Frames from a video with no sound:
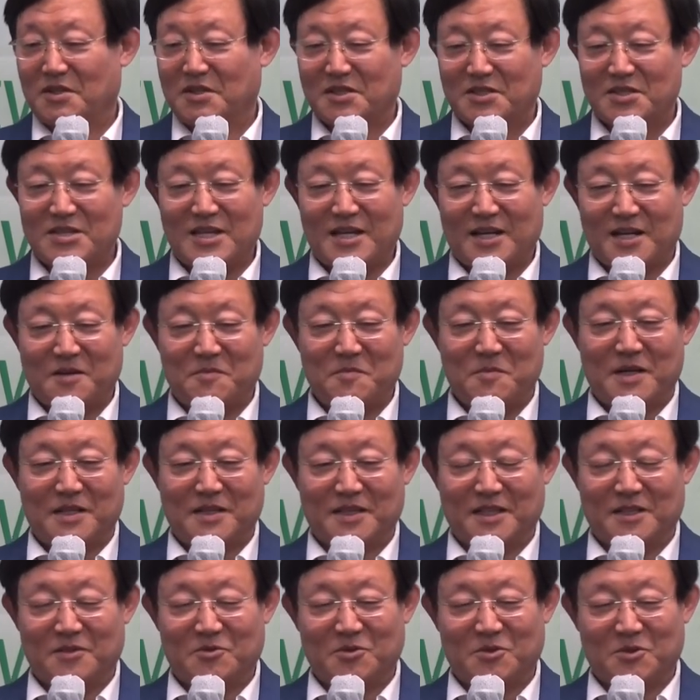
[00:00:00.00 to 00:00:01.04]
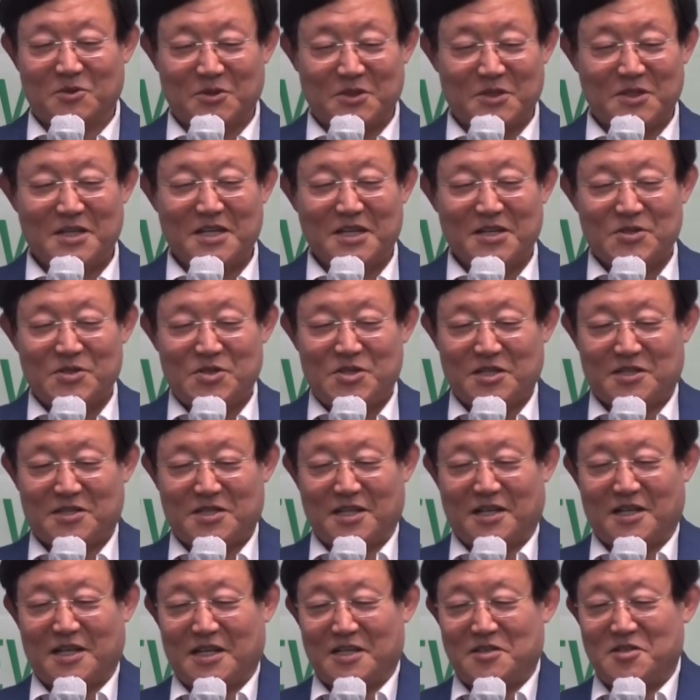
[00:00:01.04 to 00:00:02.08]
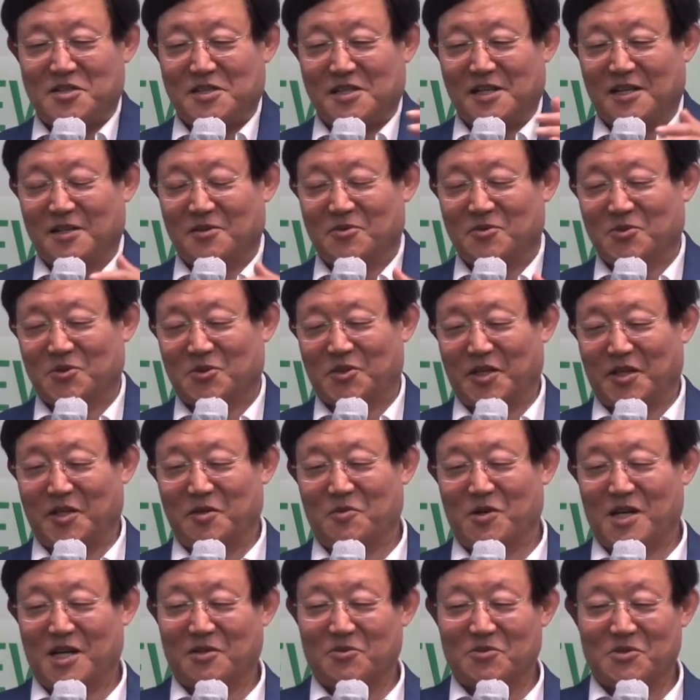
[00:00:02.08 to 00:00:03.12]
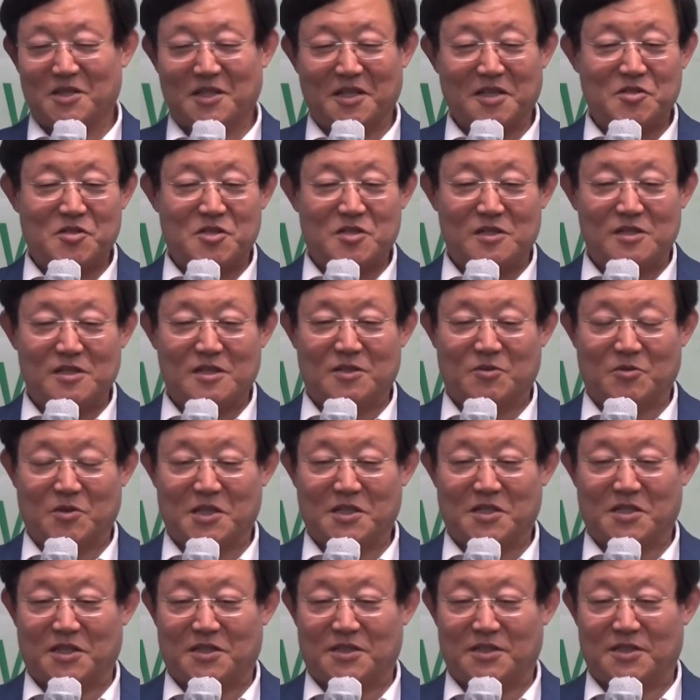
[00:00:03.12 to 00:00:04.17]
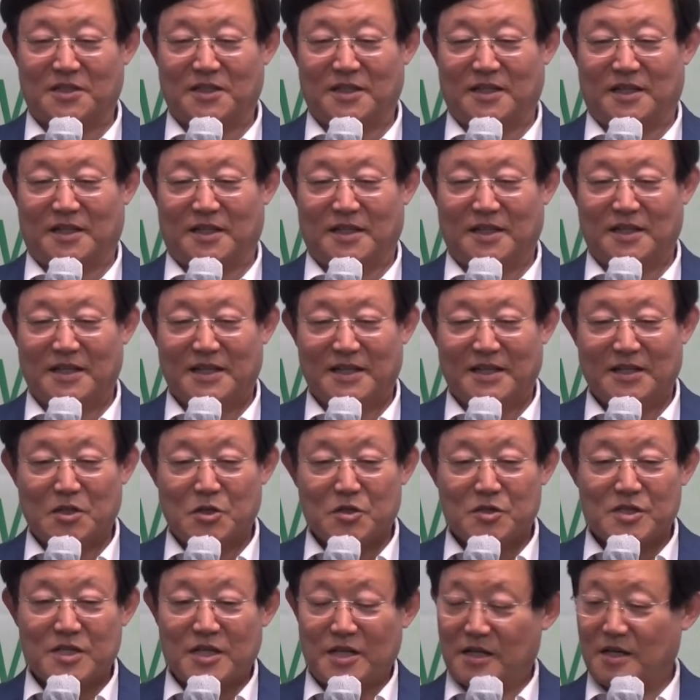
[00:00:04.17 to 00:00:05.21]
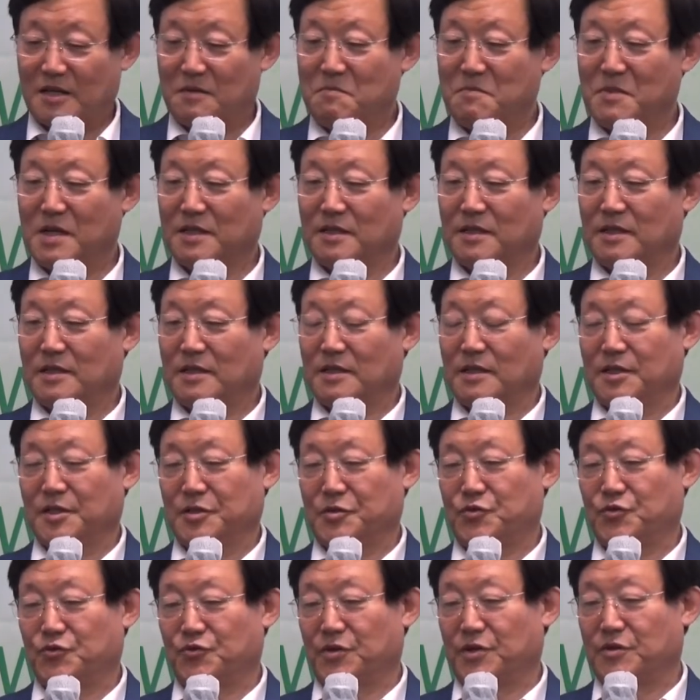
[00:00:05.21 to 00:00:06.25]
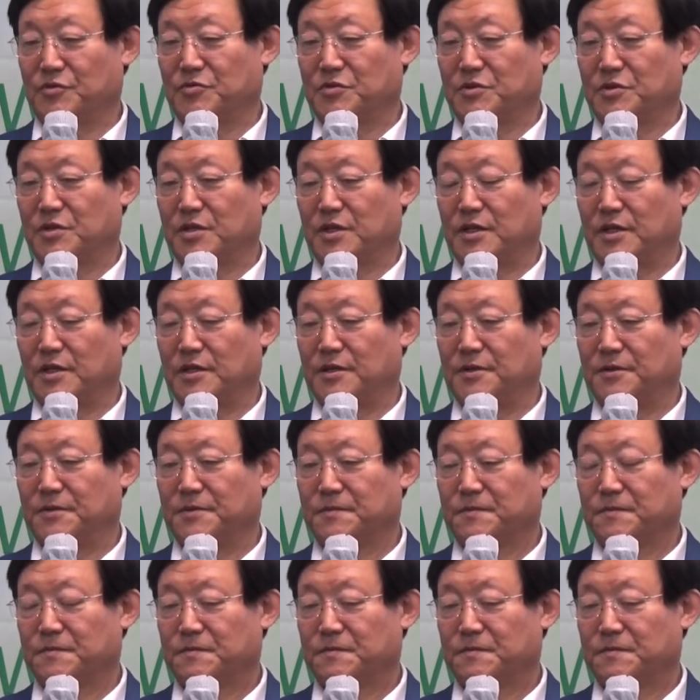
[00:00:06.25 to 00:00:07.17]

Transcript: 사람 만나고 식사 같이 하고 대화하고 이게 즐거워야 되는데 사람 만나는 게 두려운 거예요.